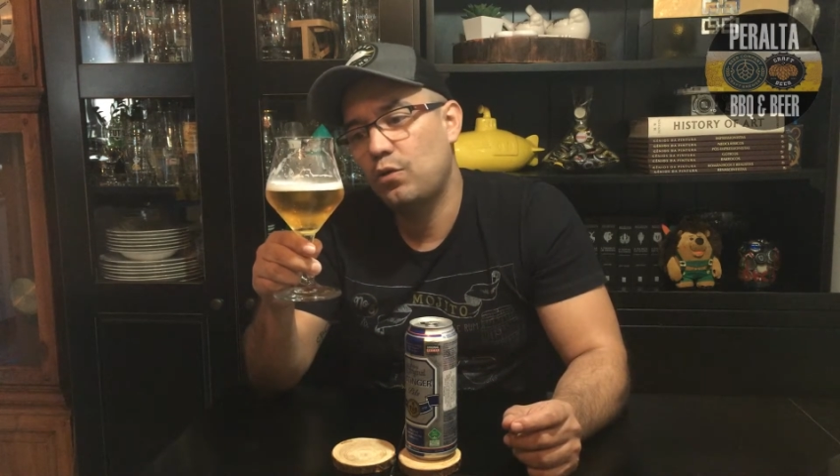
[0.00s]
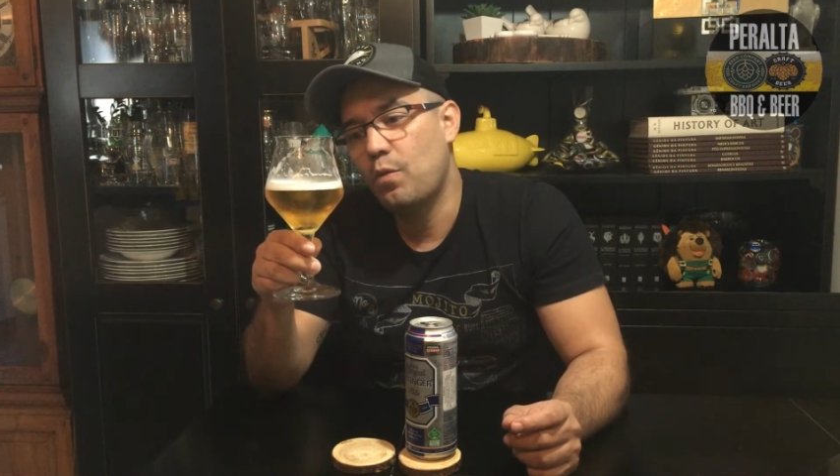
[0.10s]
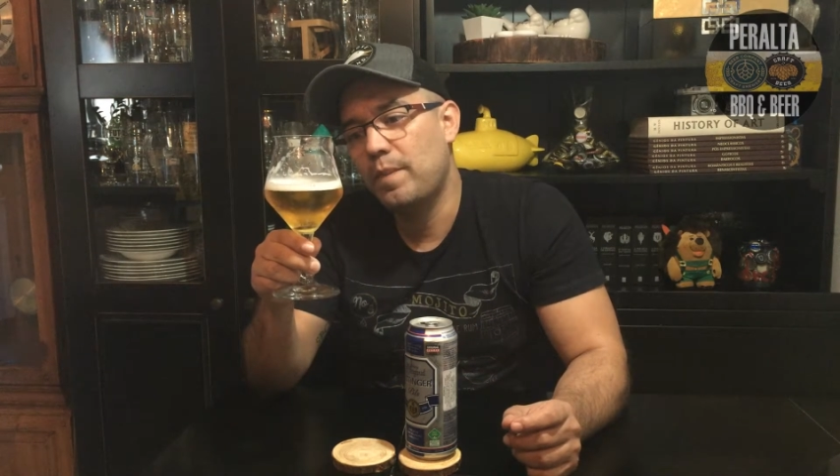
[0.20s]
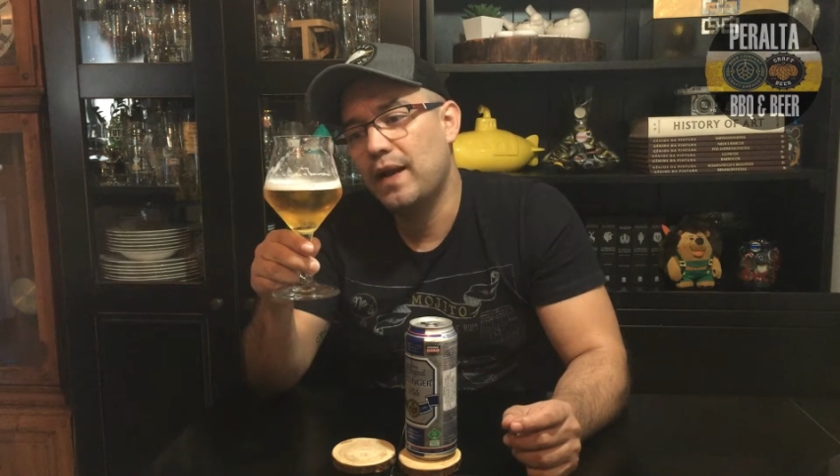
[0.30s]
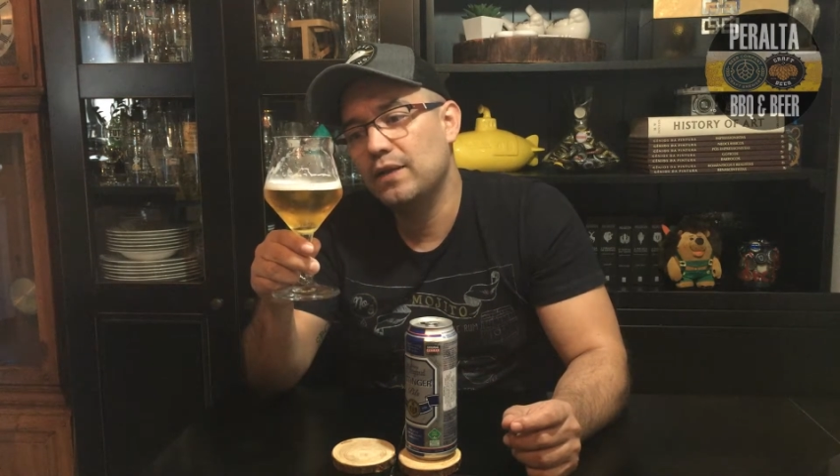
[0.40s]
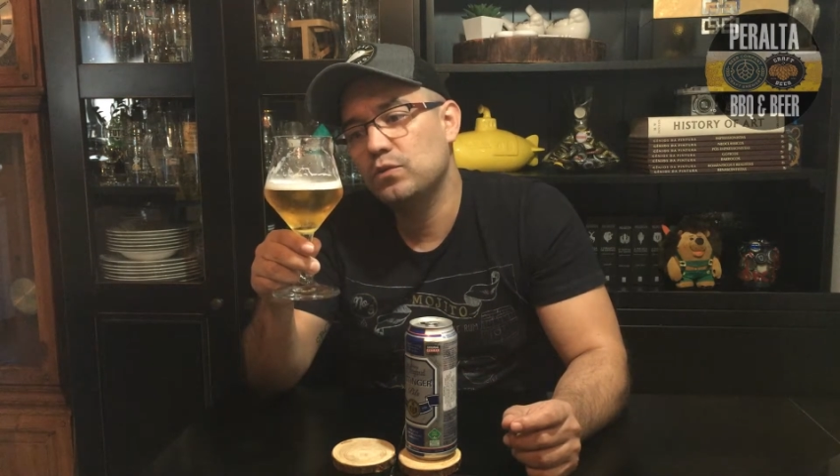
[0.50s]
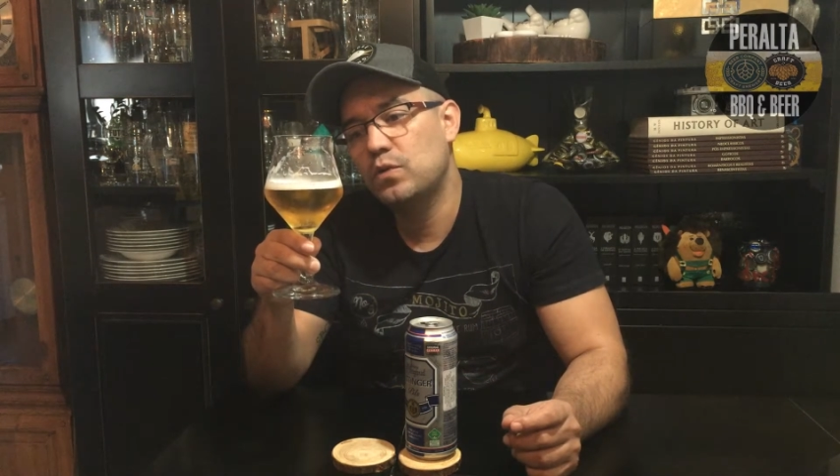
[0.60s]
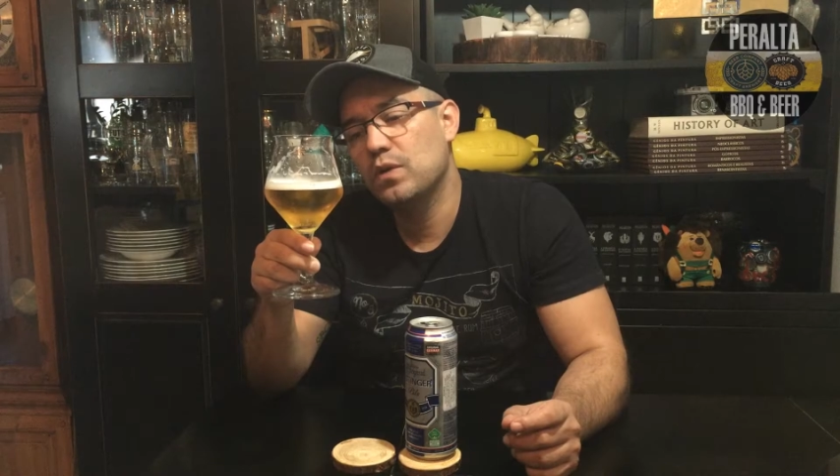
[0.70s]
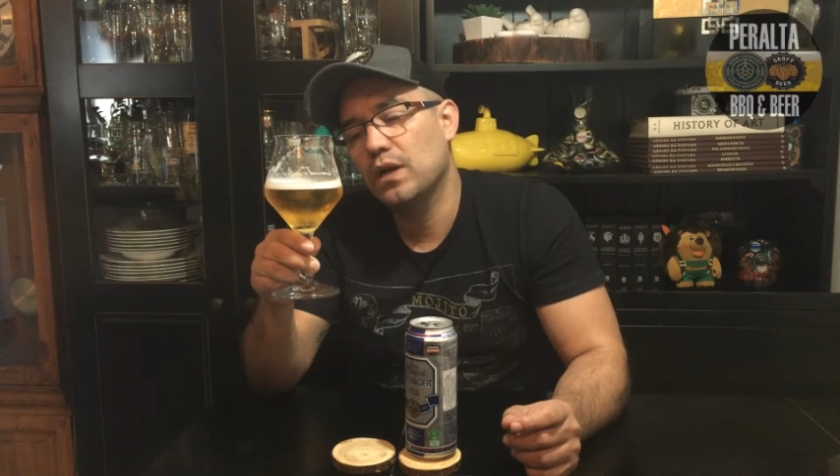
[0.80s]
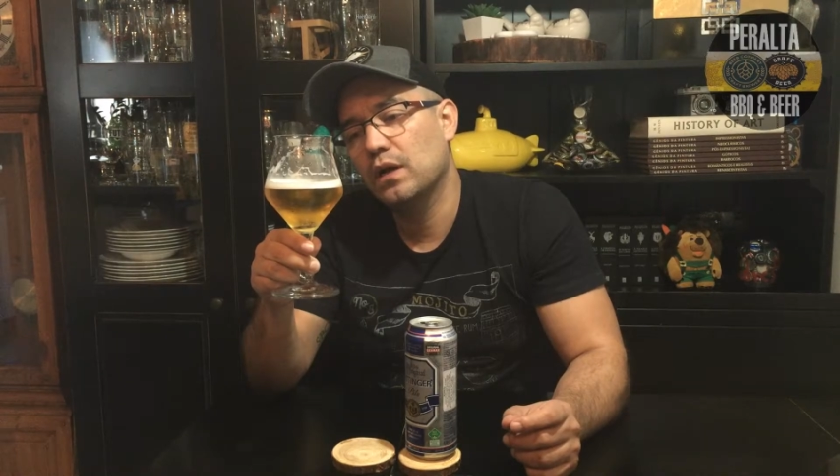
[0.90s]
comparado
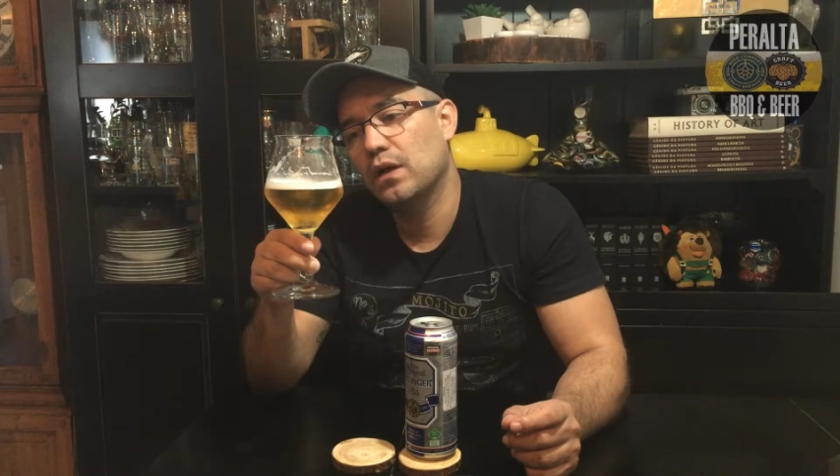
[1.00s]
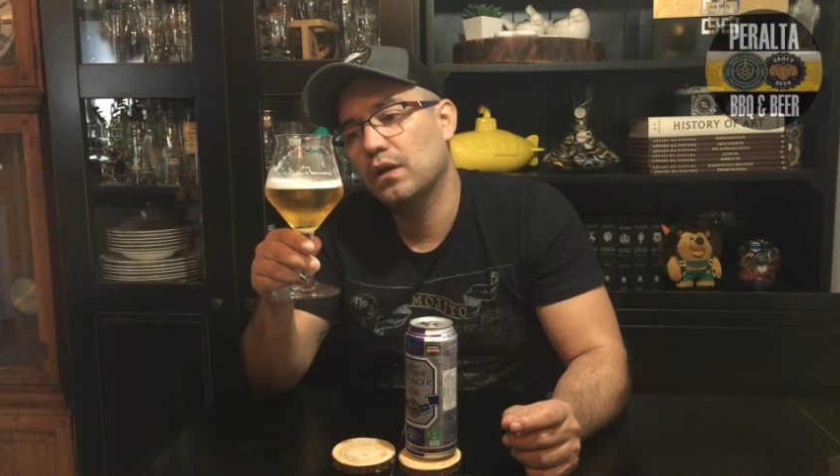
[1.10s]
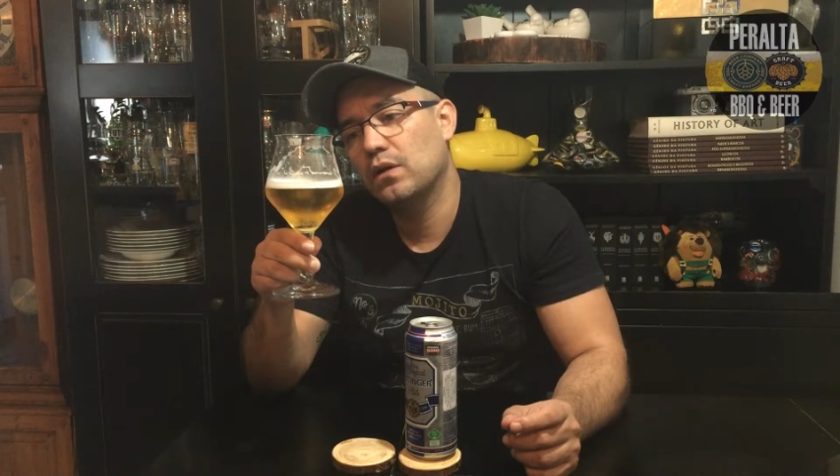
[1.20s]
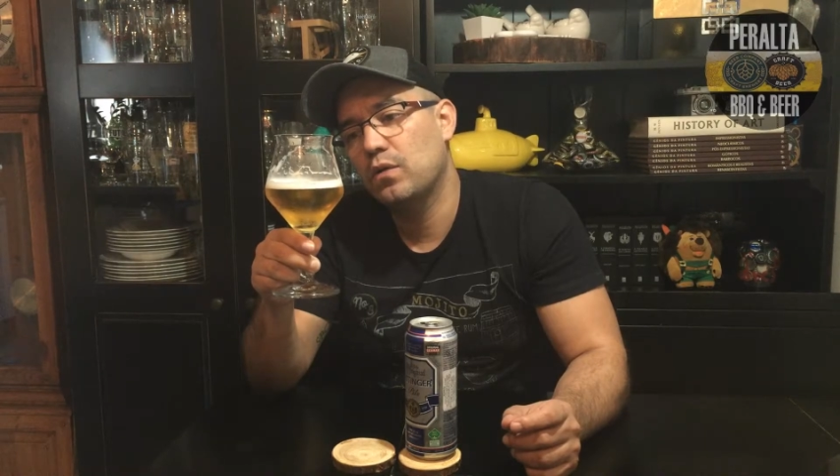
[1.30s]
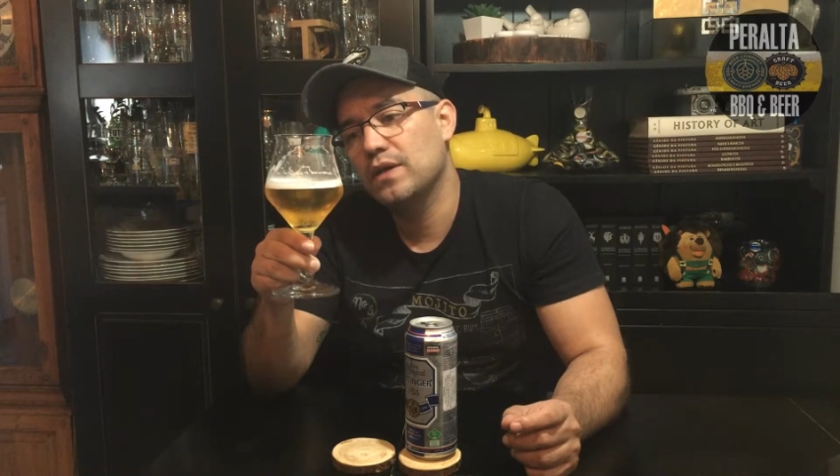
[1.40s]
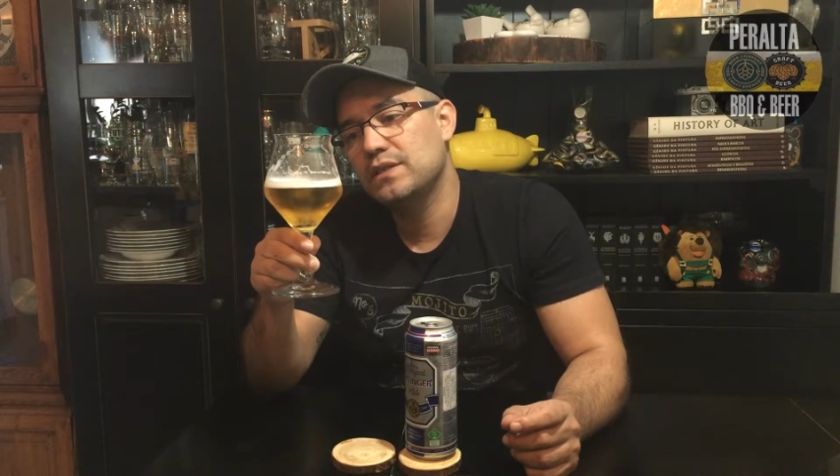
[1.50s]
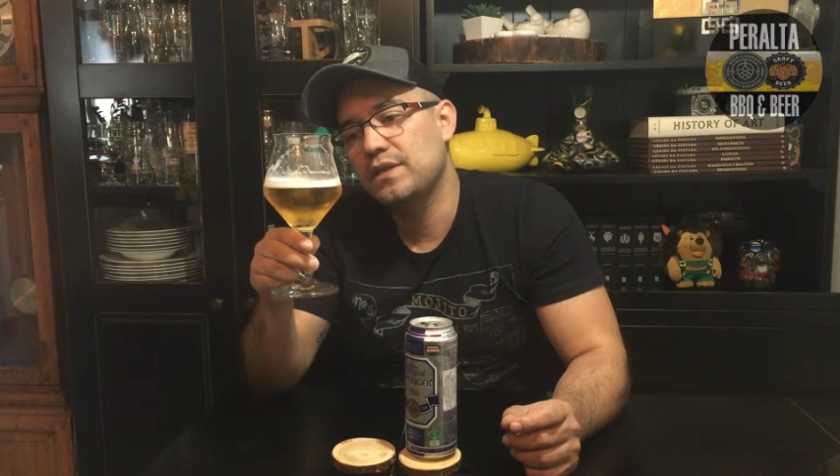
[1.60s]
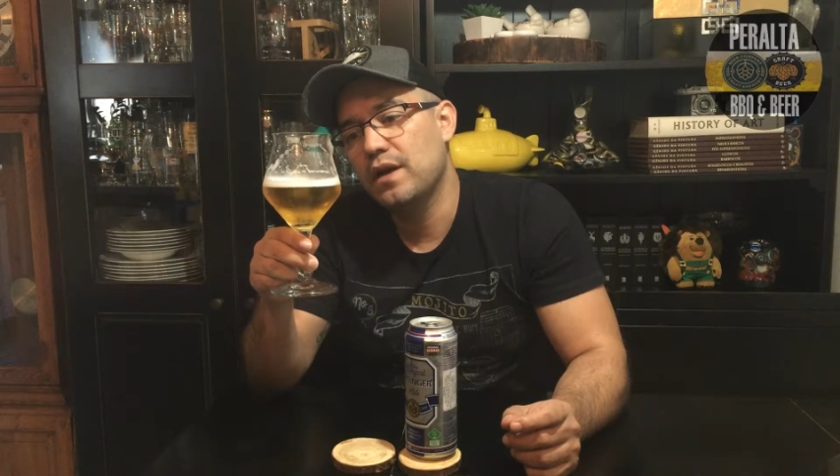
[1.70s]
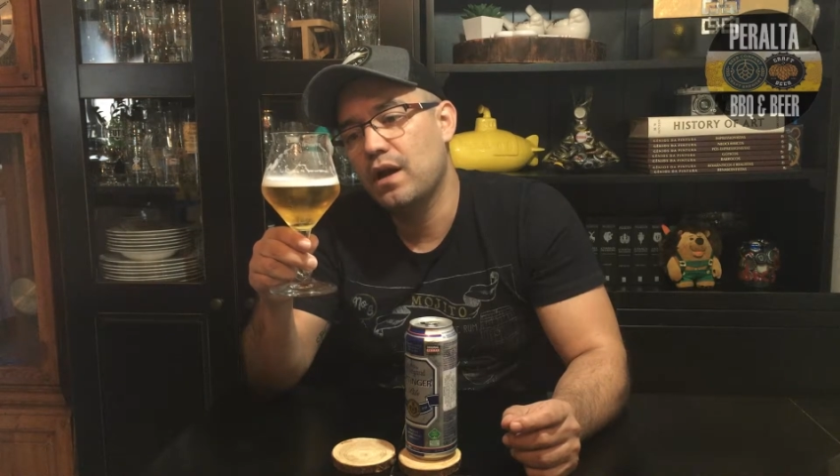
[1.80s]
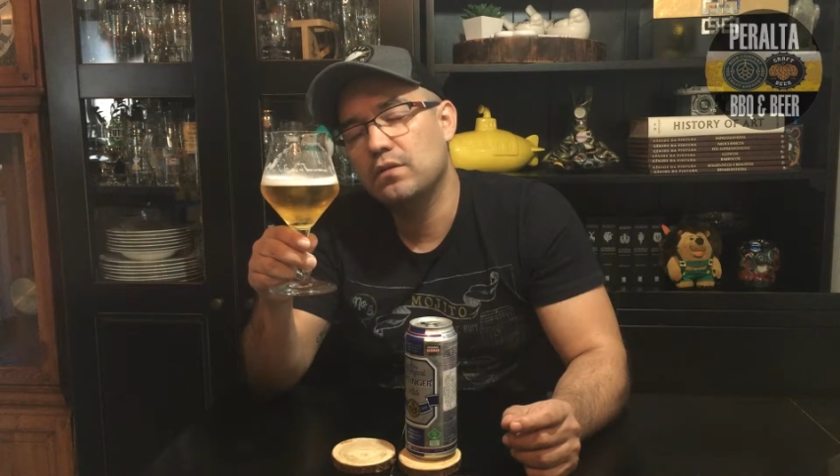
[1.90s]
com a com
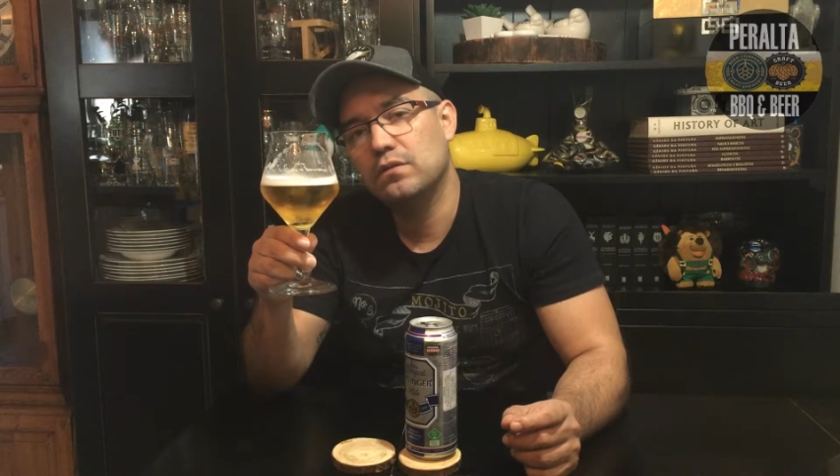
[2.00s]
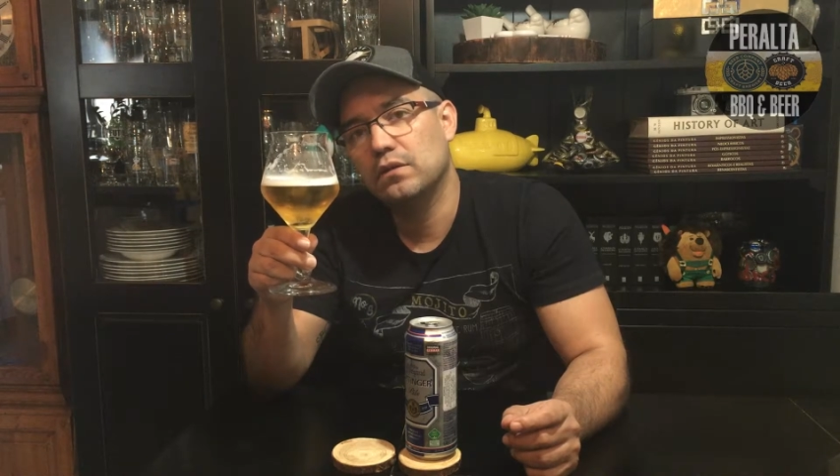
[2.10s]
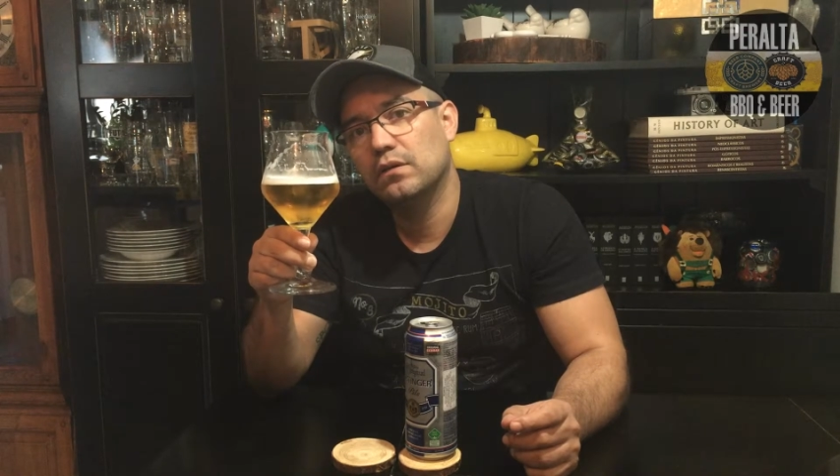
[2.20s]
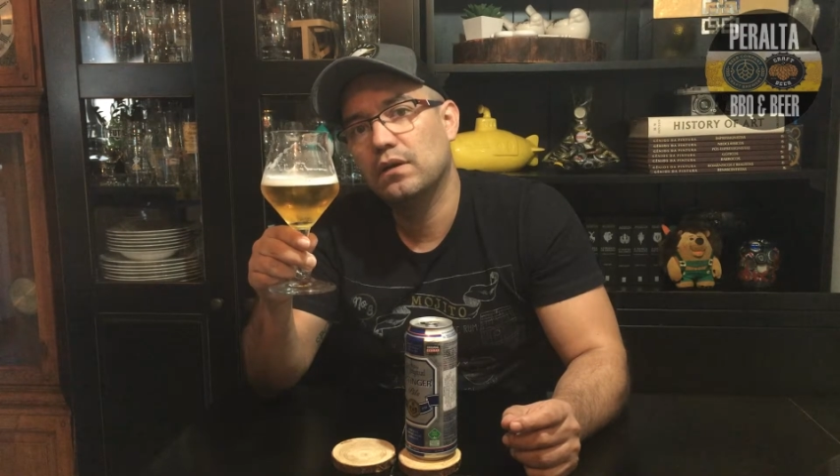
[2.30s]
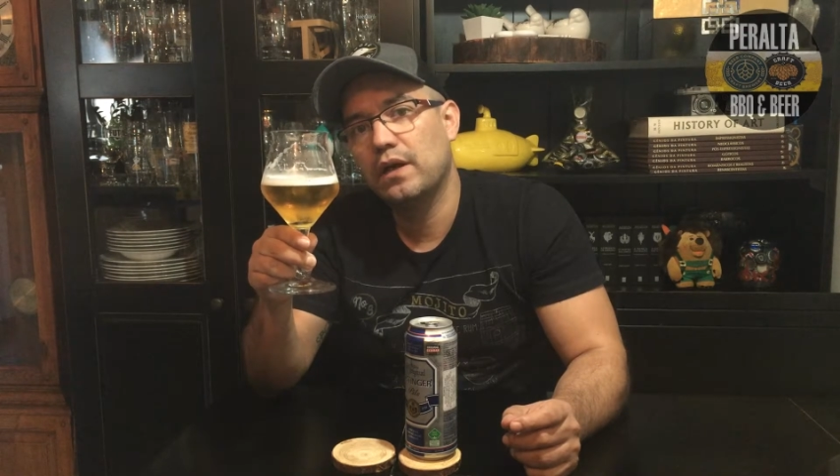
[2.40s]
assim álcool,